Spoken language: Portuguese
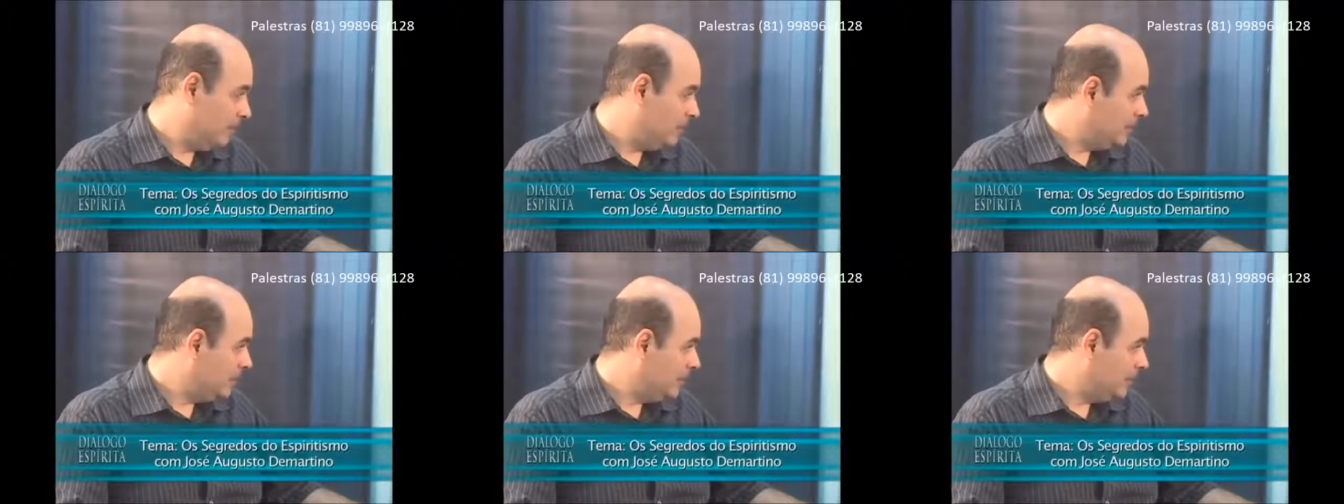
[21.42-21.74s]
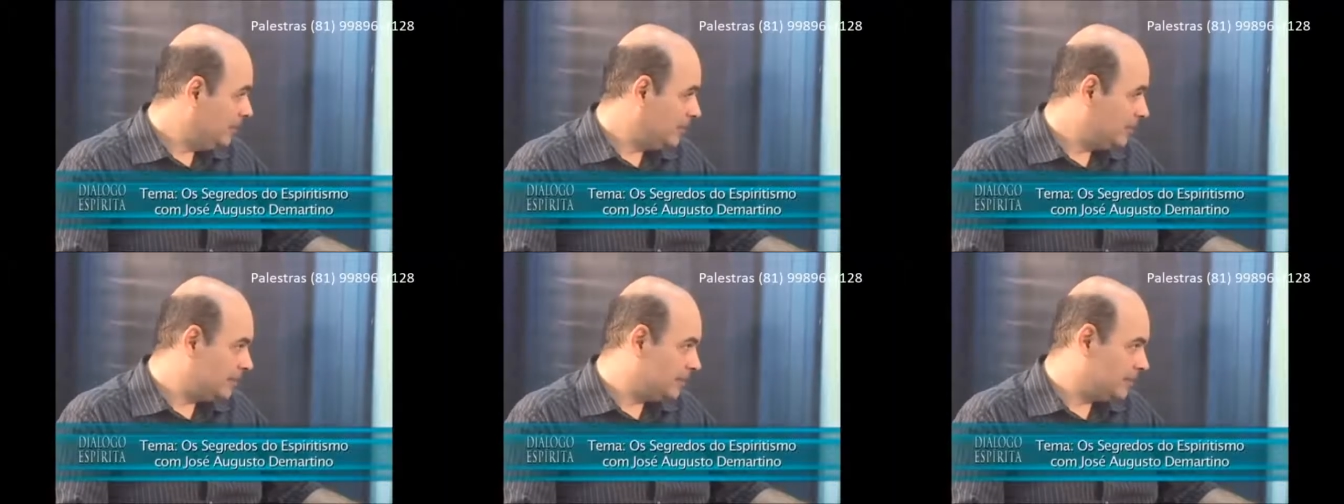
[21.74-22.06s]
Não
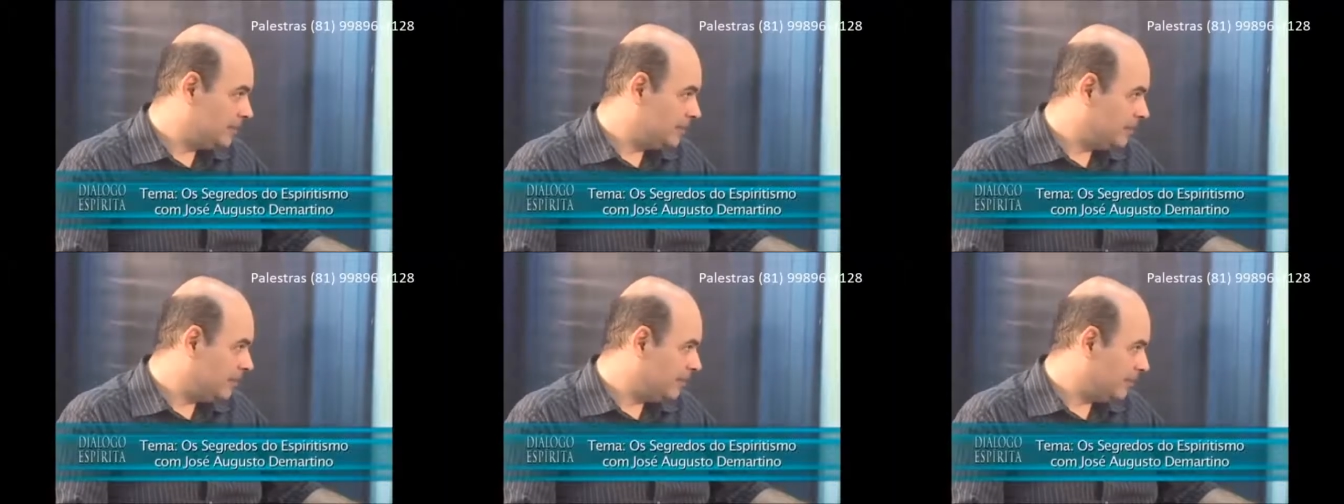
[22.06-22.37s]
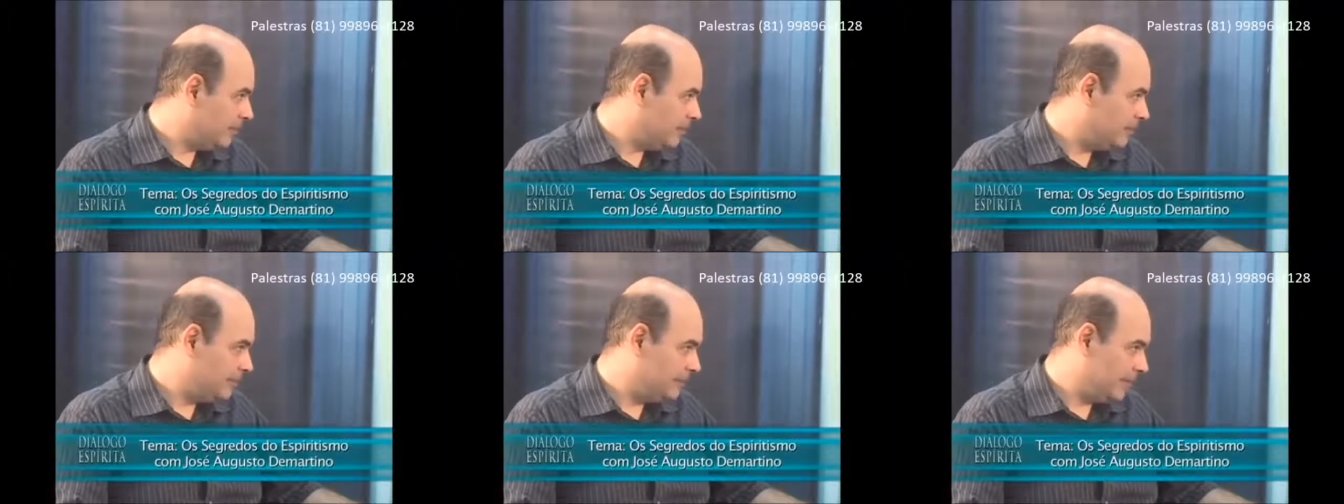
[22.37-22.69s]
adianta deixar
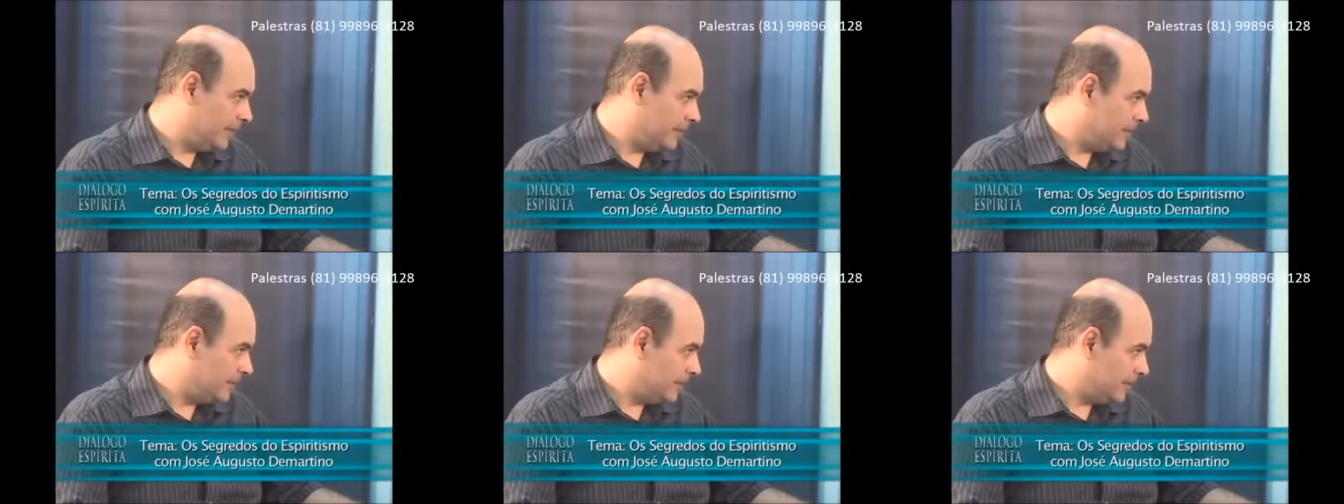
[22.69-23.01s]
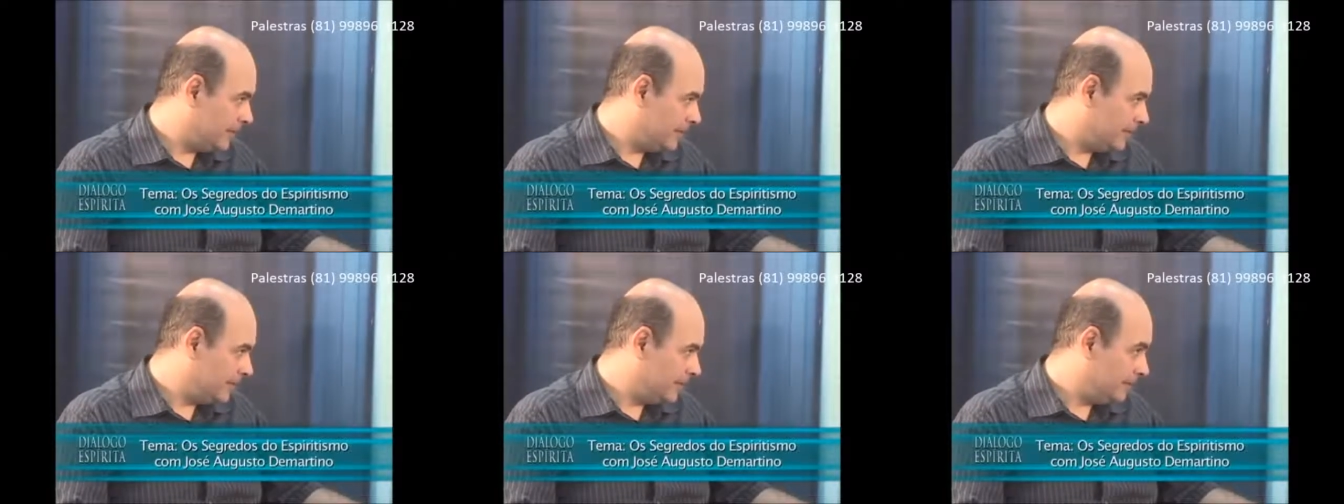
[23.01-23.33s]
para
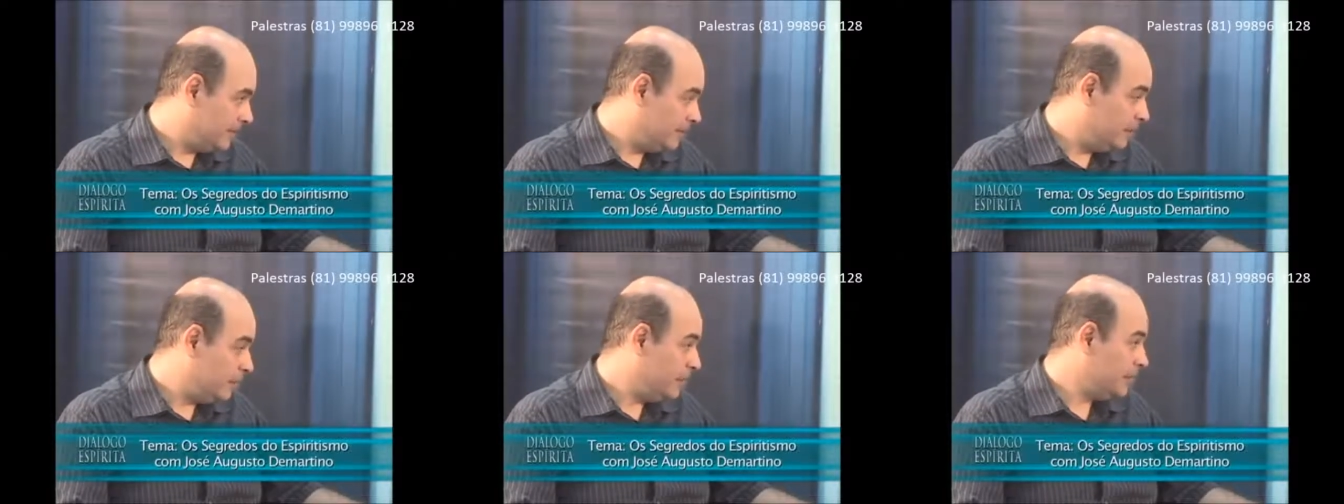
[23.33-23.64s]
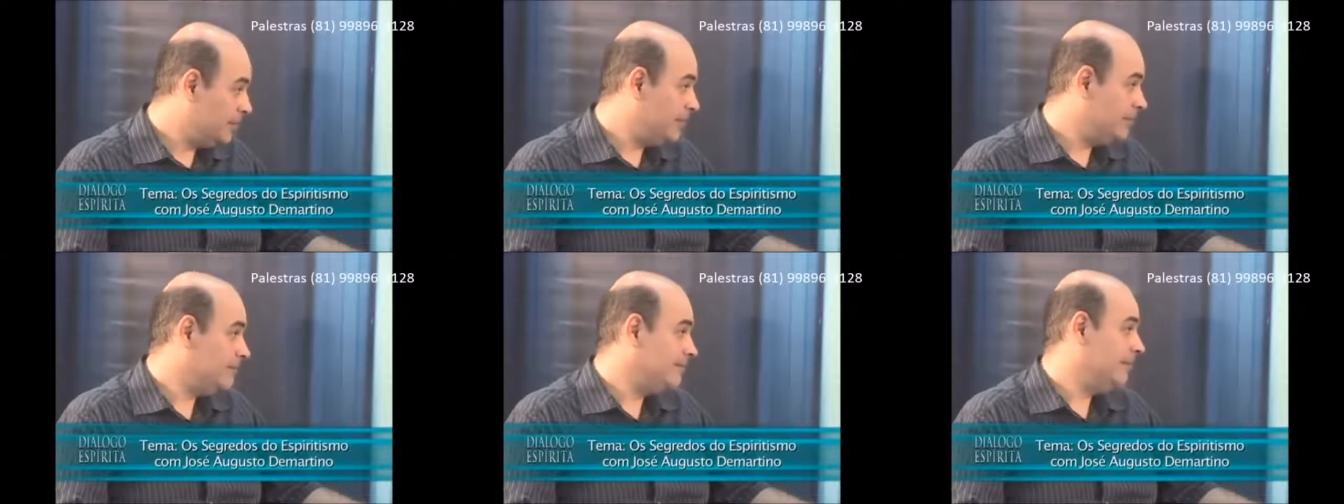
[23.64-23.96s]
conversar
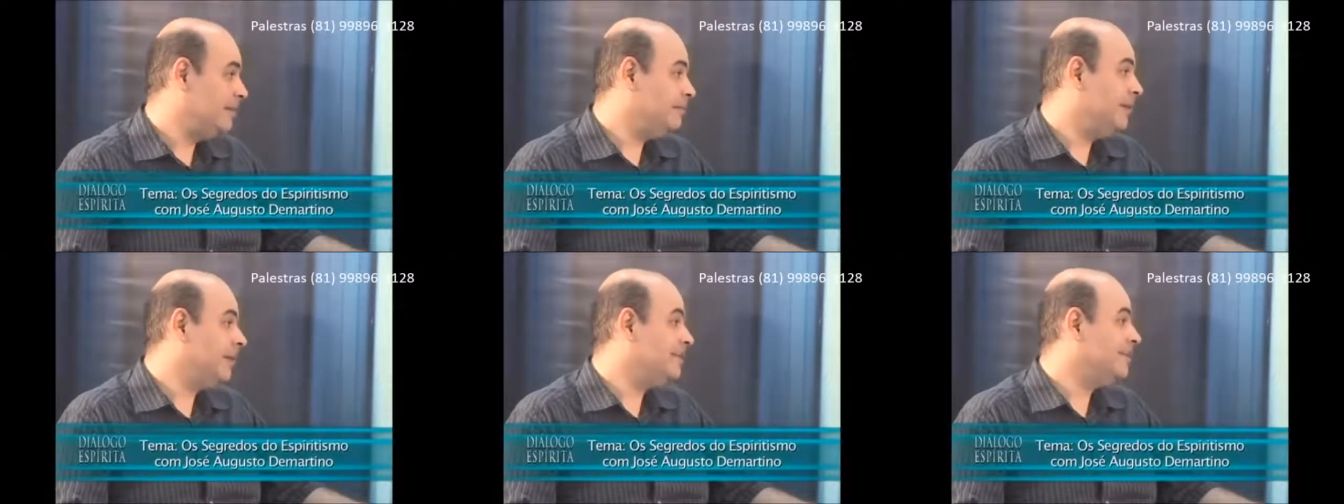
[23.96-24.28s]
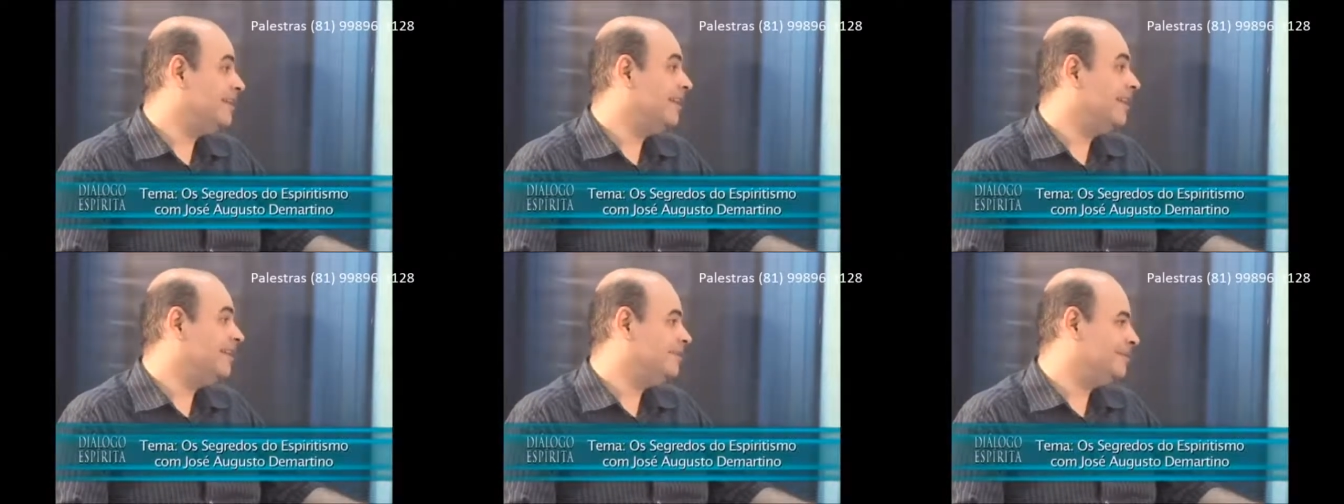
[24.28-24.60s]
depois que não tem
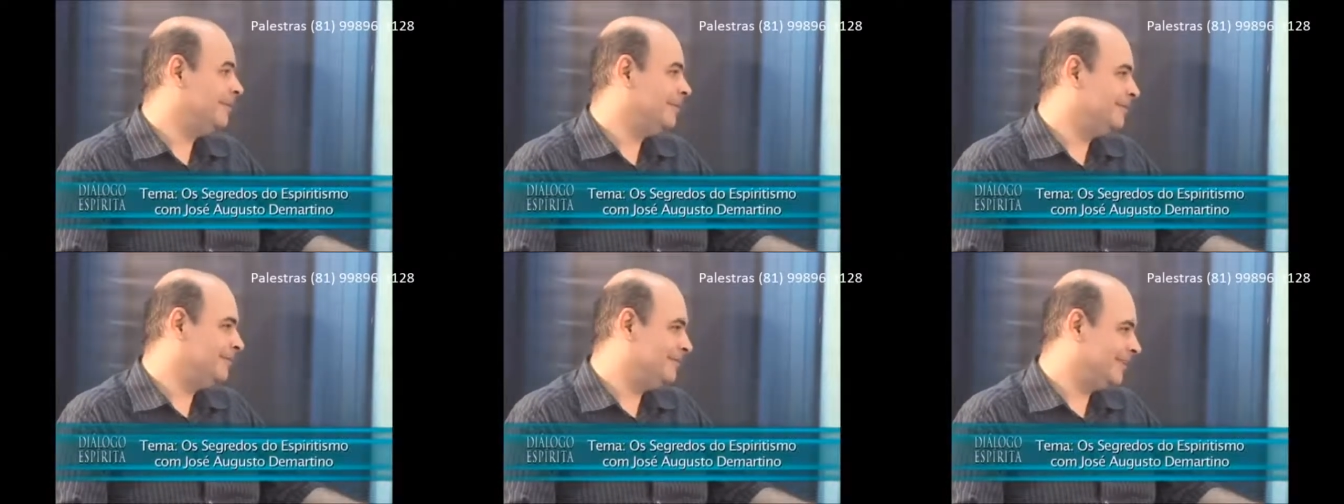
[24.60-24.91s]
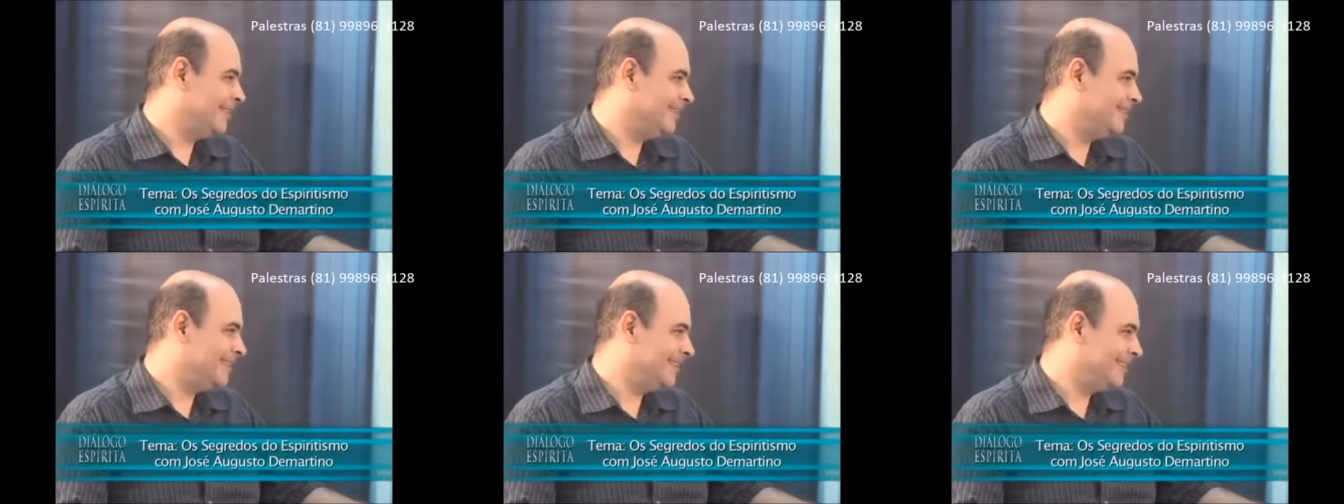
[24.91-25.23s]
mais nada para
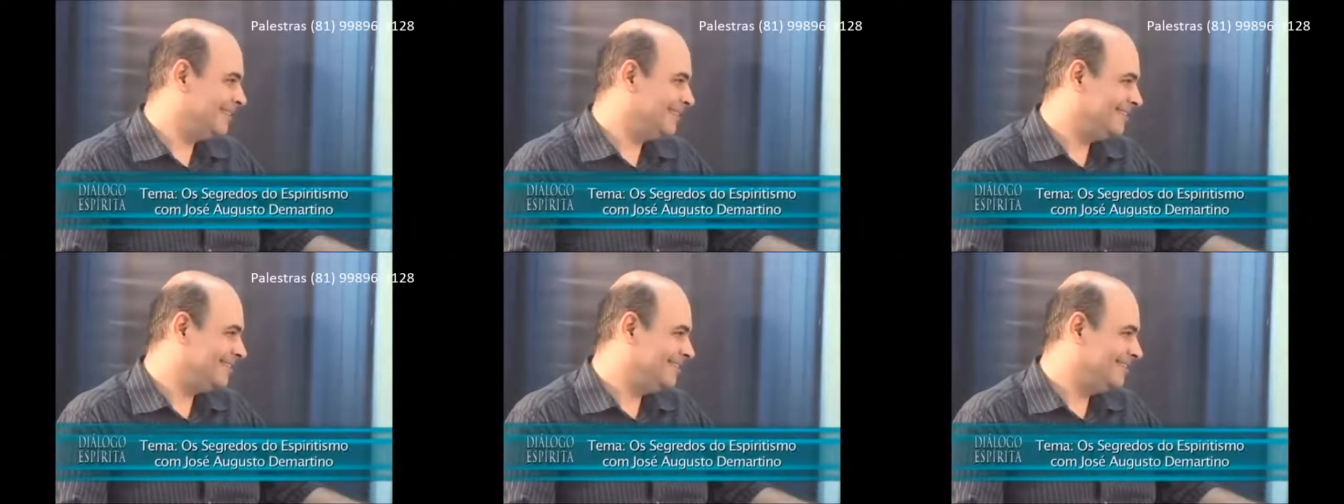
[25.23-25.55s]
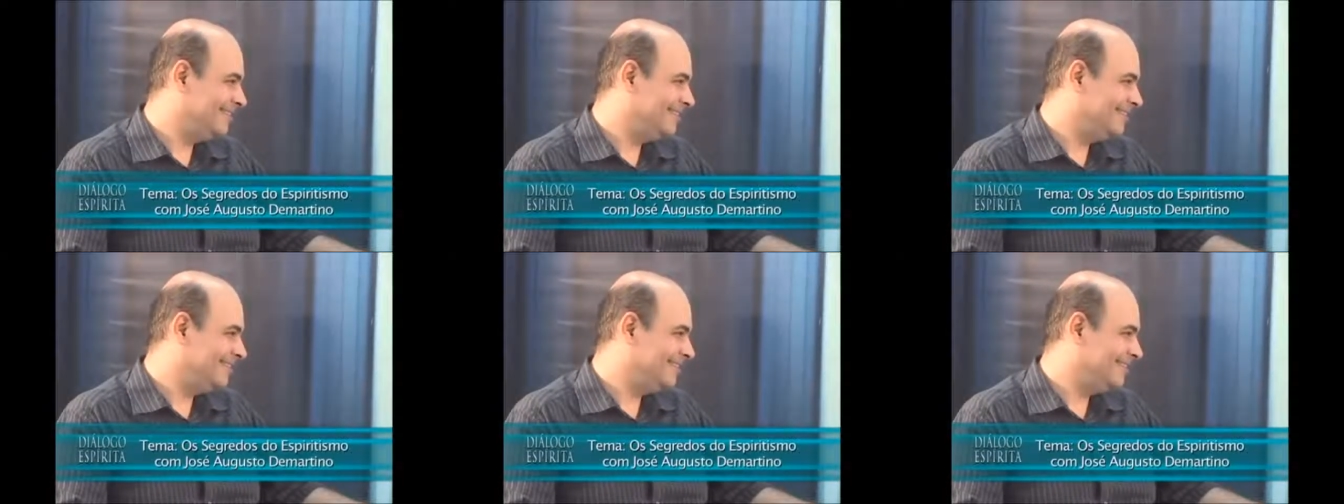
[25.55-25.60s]
conversar.